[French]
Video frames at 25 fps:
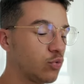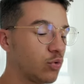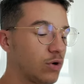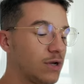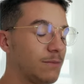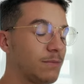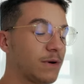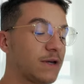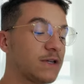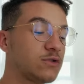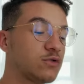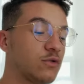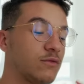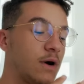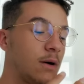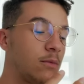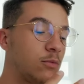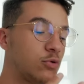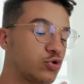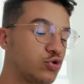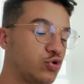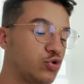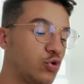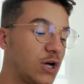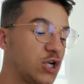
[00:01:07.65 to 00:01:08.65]
Donc les prix sont
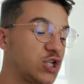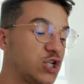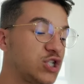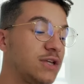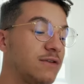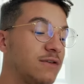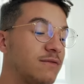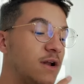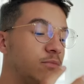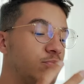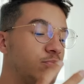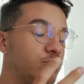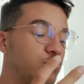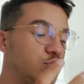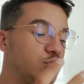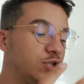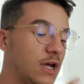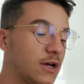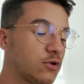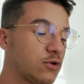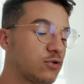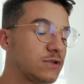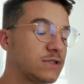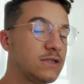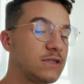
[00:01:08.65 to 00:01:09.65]
vraiment surachetés, ils valent plus
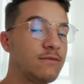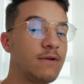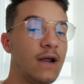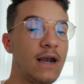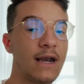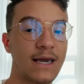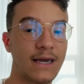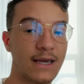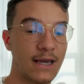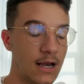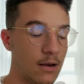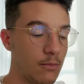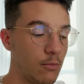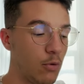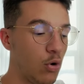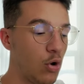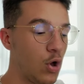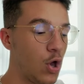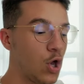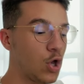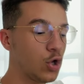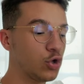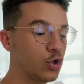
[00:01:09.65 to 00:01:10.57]
cher que ce qu'ils valent réellement.